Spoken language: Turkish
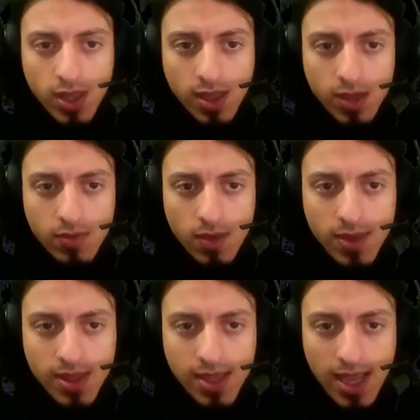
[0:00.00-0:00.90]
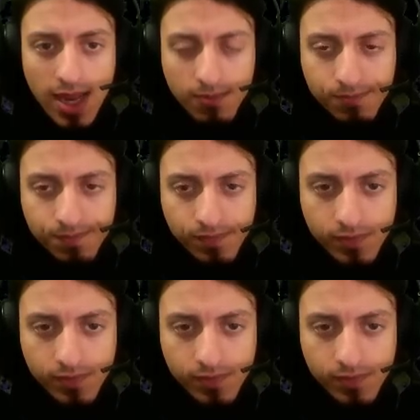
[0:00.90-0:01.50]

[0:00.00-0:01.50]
tam emin değilim.